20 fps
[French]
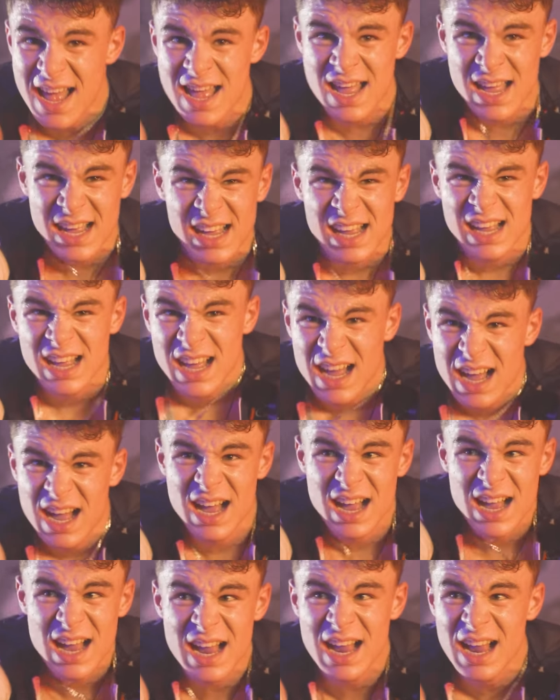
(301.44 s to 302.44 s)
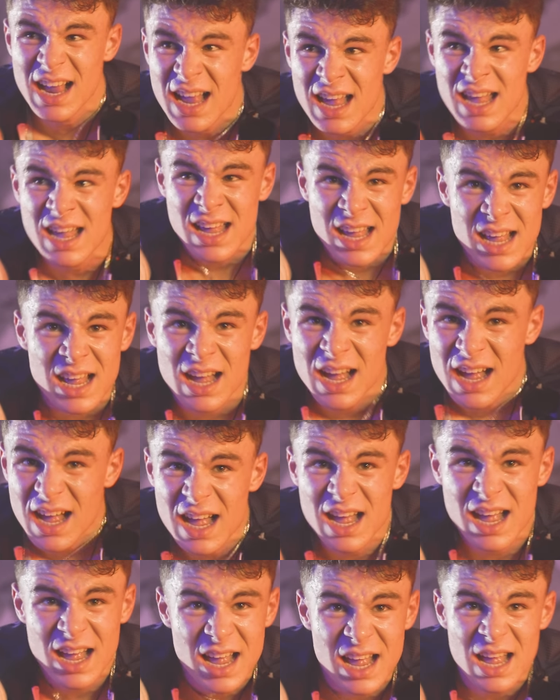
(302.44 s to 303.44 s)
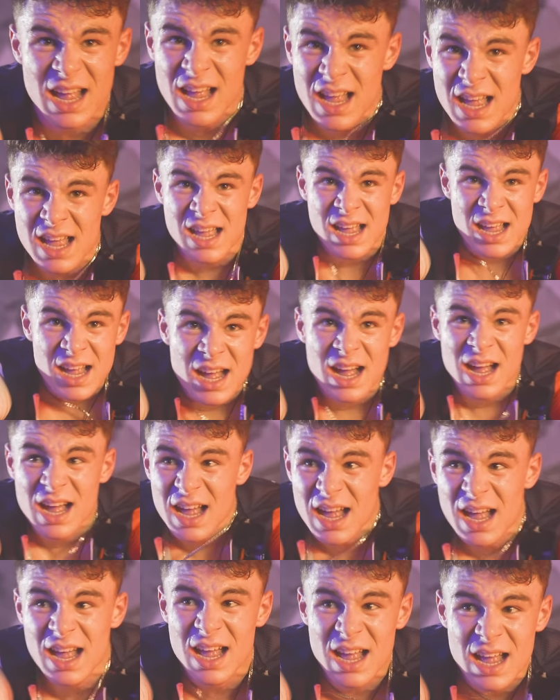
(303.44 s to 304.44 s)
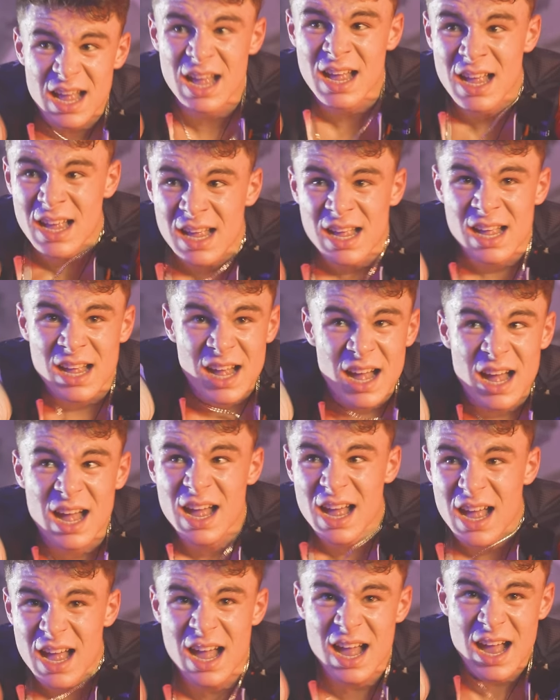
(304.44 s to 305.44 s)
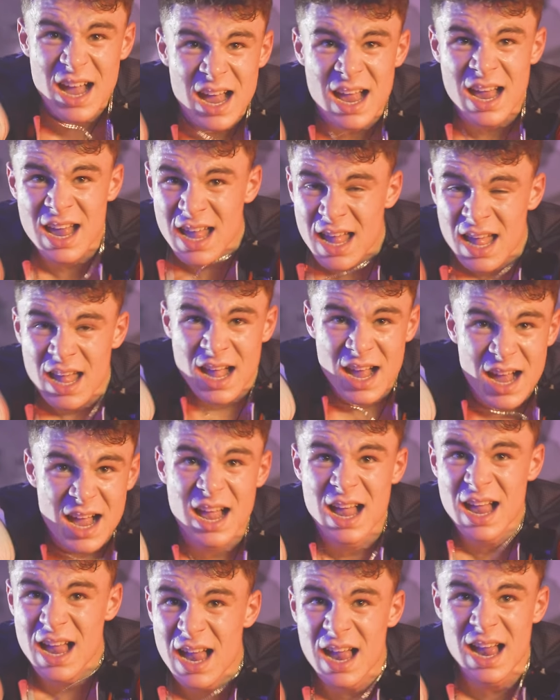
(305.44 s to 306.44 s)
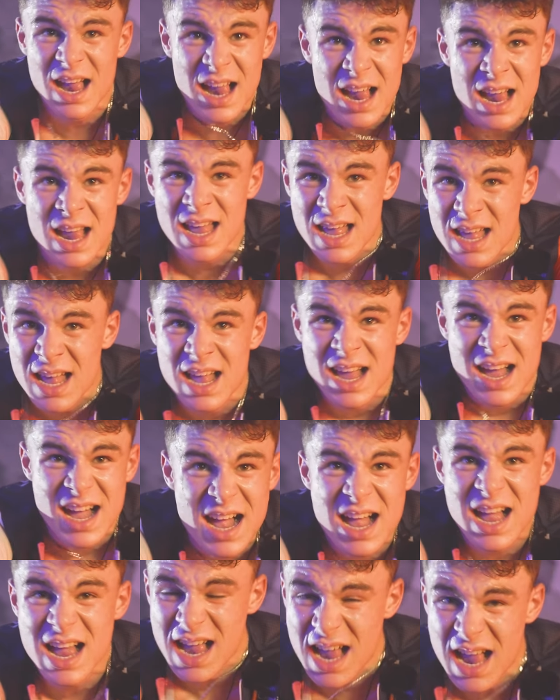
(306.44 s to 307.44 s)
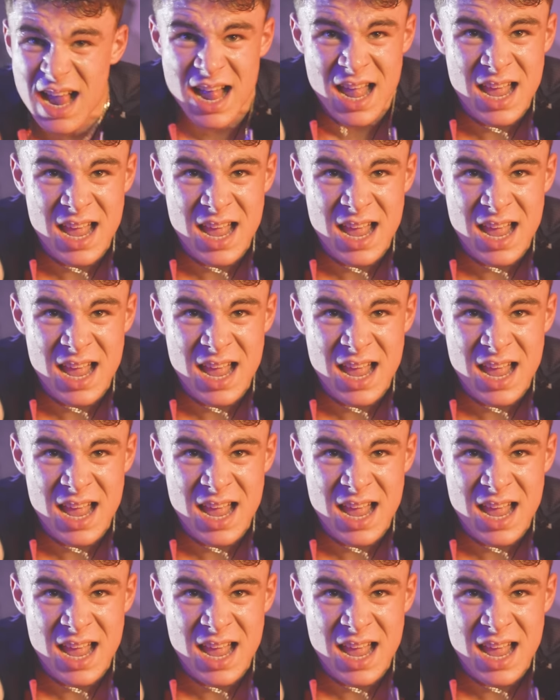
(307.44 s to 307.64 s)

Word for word: Effectivement, Alexis n'a jamais utilisé Zwift, il n'a pas du tout l'habitude de rouler sur un Trainer, moi j'ai un peu plus l'habitude,